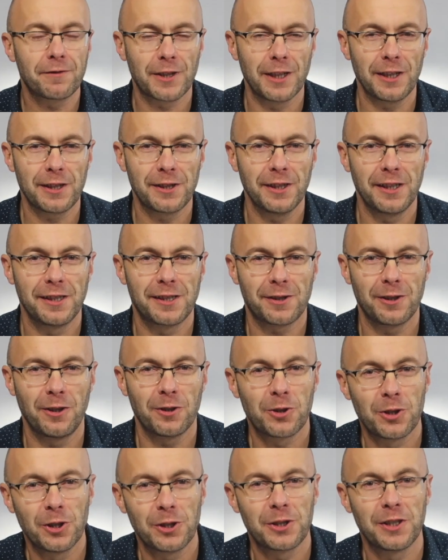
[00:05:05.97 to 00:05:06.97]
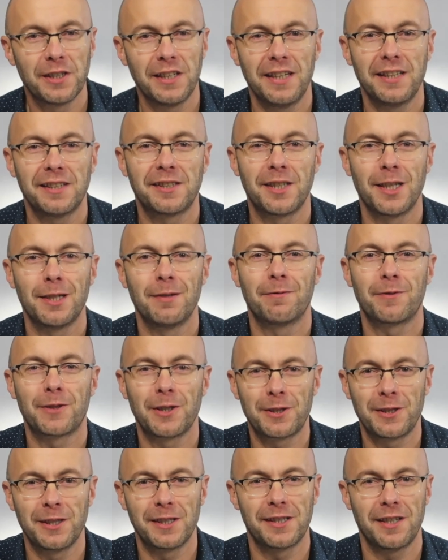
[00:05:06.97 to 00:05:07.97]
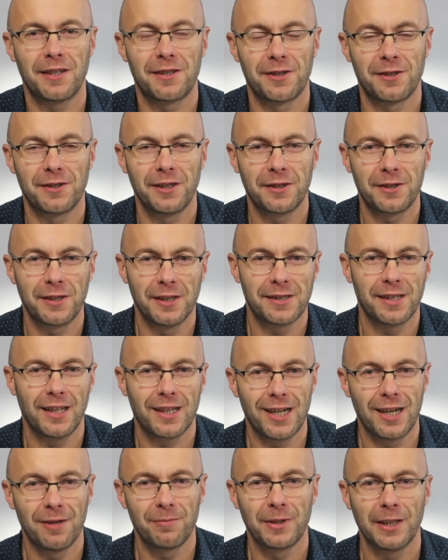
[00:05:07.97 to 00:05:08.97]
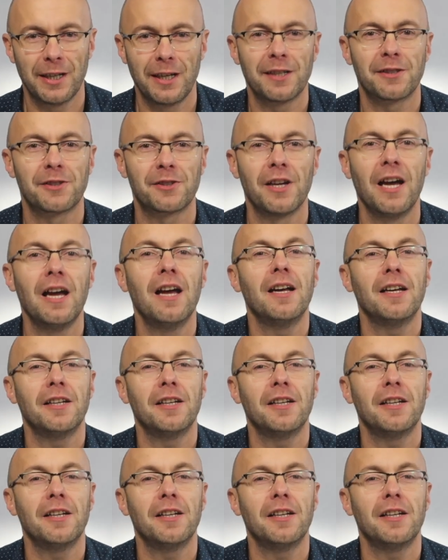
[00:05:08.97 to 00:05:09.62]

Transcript: wcześniej skończycie, tym wcześniej zaczniecie zarabiać.